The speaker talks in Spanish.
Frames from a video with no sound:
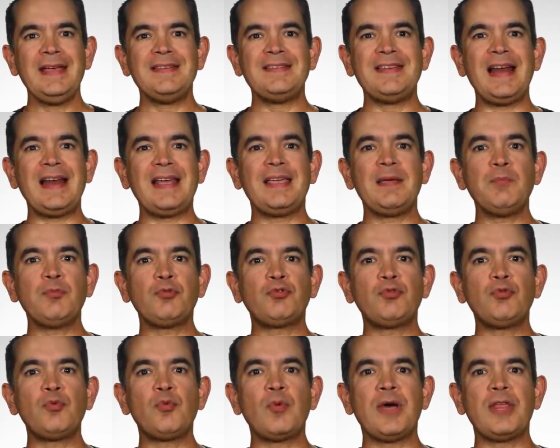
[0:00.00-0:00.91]
Si
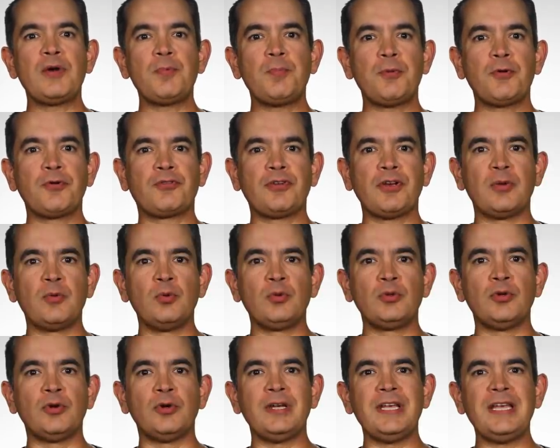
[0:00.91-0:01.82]
elegimos un cuadro por
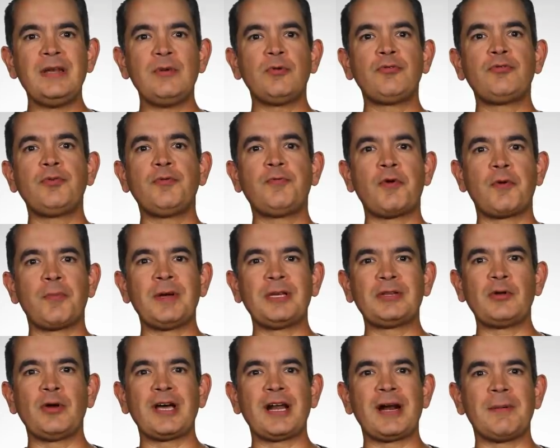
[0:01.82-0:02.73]
segundo y nuestro
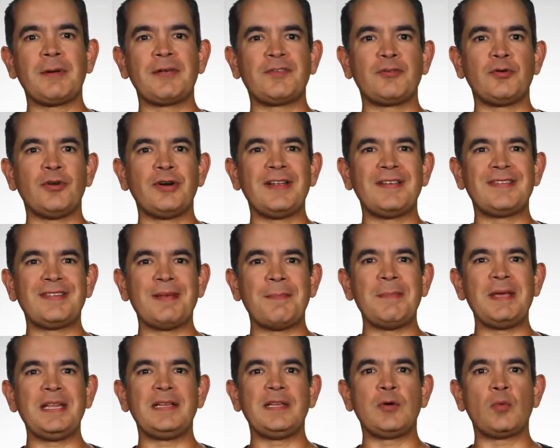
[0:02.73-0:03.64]
formato de grabación está
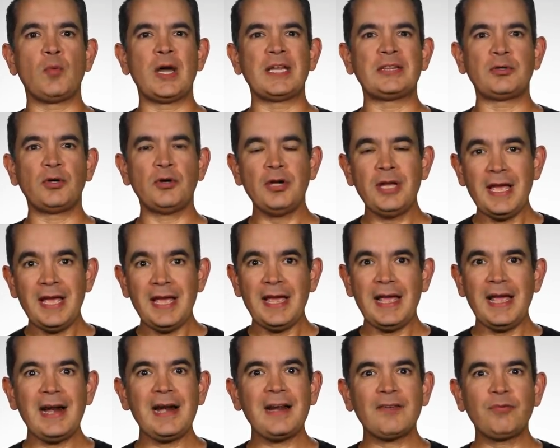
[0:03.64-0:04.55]
en 24,
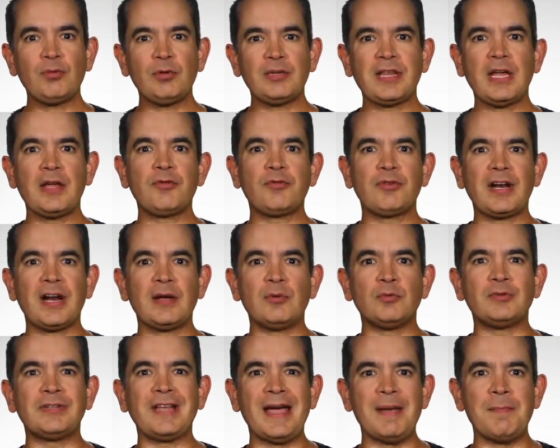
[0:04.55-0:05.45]
el resultado será
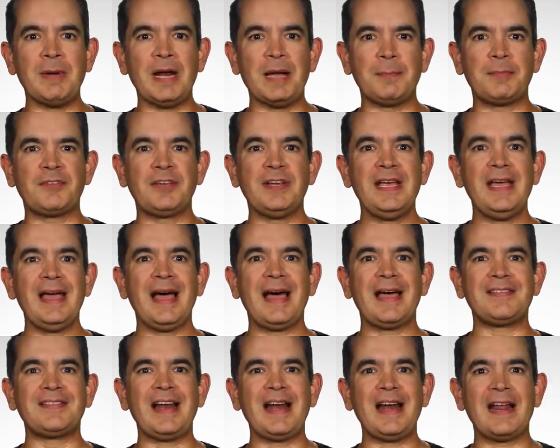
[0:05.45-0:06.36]
un timelapse,
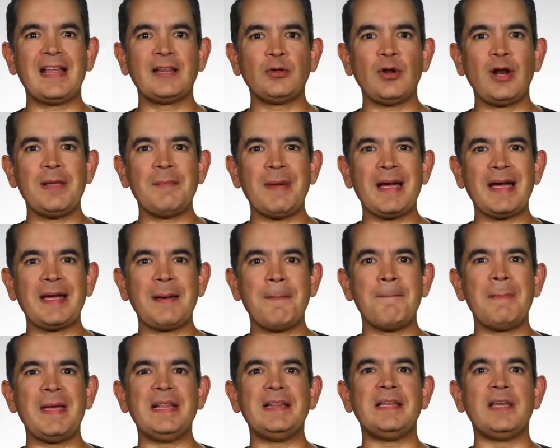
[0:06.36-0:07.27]
acelerando la
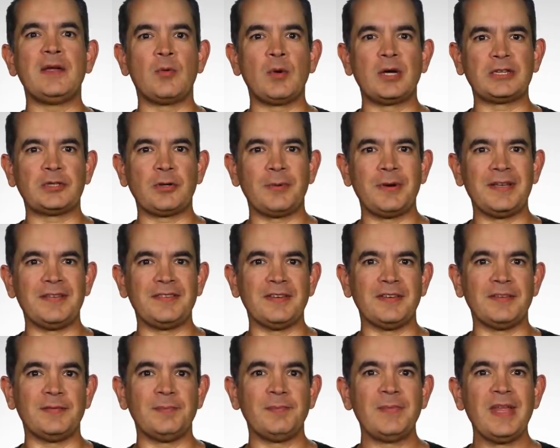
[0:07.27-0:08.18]
imagen 24
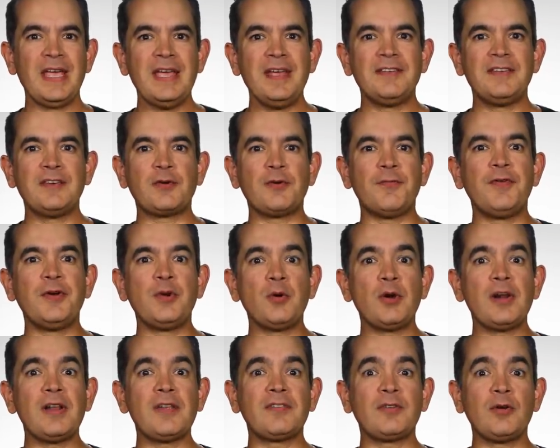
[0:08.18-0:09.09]
veces. Si
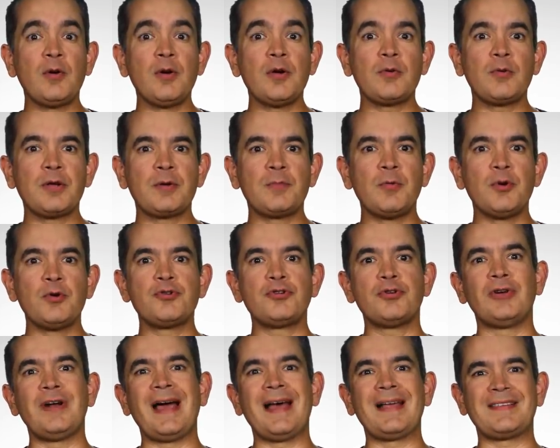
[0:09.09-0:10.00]
configuro el slow and quick
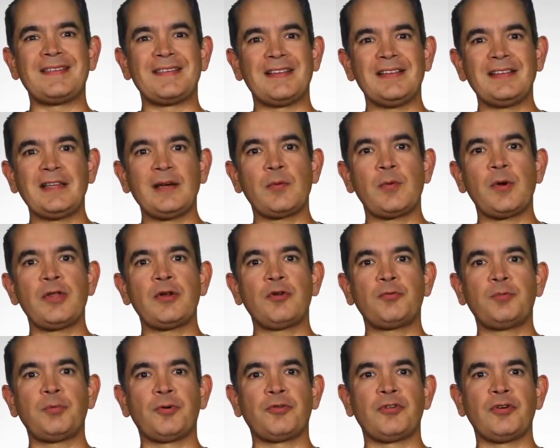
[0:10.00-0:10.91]
motion a 60
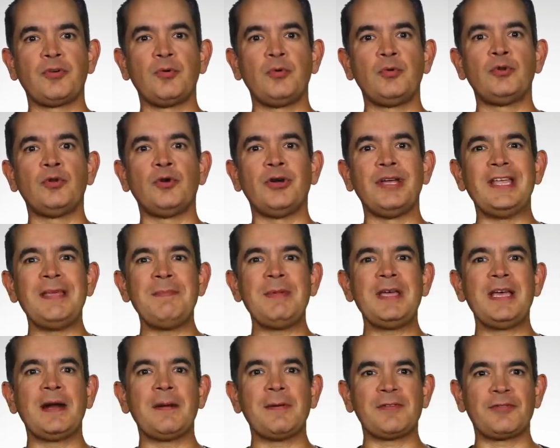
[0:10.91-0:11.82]
cuadros por segundo y
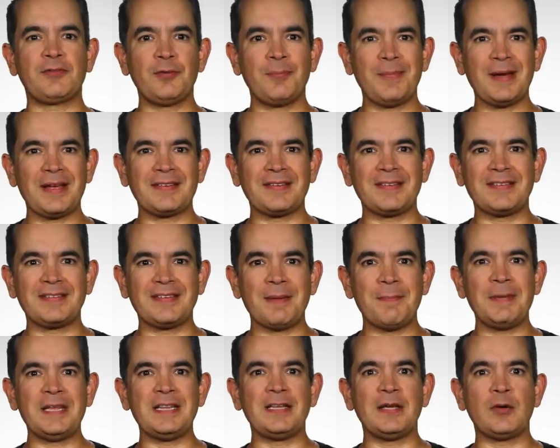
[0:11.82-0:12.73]
mi grabación base está
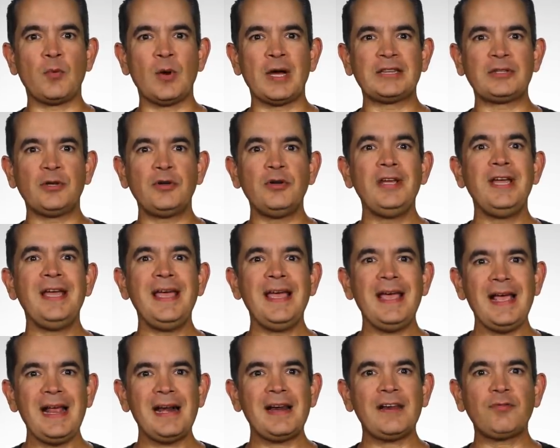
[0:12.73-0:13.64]
en 24,
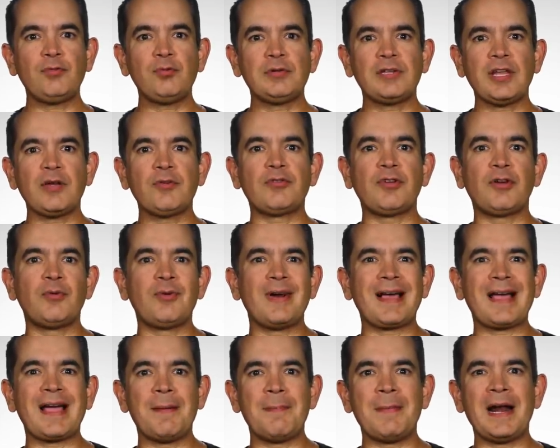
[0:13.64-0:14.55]
el resultado será
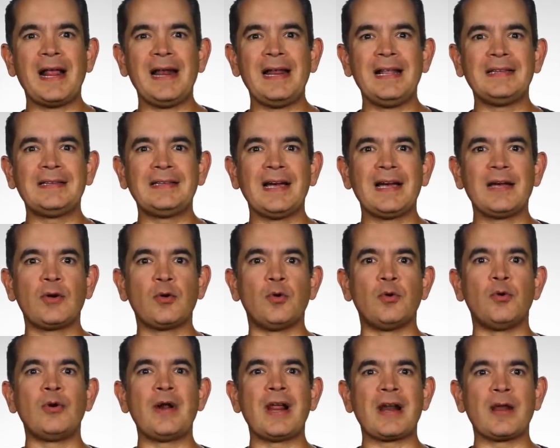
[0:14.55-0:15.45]
una cámara lenta
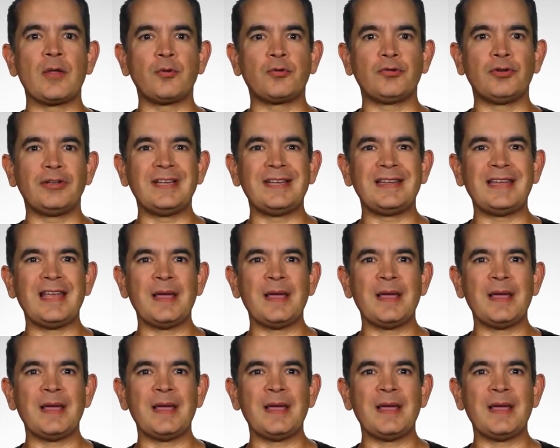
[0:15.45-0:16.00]
con una reducción de